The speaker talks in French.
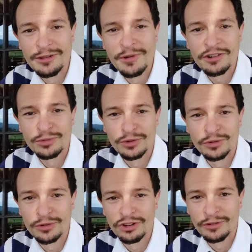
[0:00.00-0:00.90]
l'image de ce
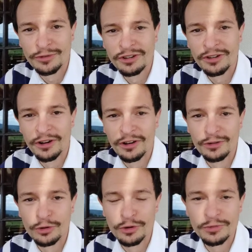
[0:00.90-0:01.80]
que j'ai envie euh,
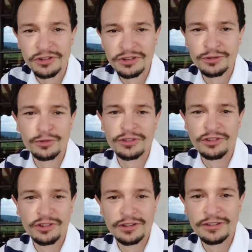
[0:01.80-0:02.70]
de communiquer sur
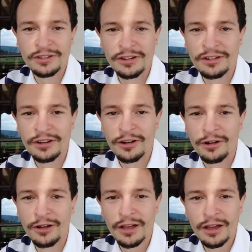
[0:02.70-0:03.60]
cette chaîne, c'est-à-dire euh,
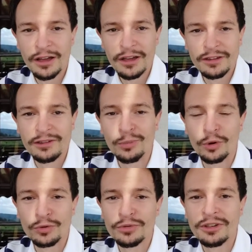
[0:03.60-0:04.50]
des
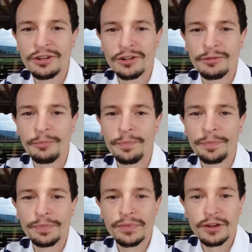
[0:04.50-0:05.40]
produits euh,
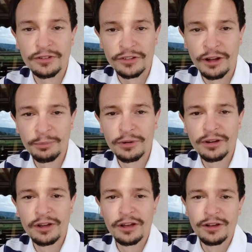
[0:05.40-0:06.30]
simples
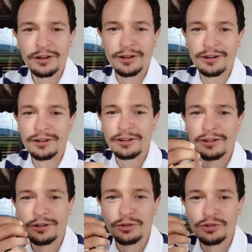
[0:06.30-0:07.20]

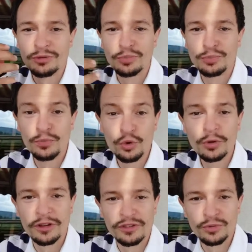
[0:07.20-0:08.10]
que j'ai eu
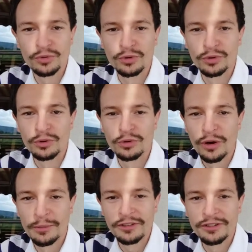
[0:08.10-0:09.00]
l'occasion de,
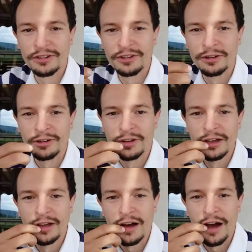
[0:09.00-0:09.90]
ramasser
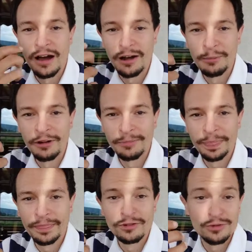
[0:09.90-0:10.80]
à la main.
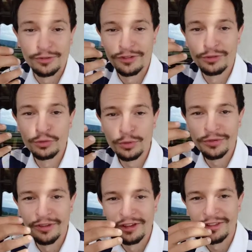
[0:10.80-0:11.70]
Je sais d'où
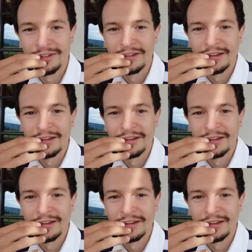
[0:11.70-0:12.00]
ils viennent.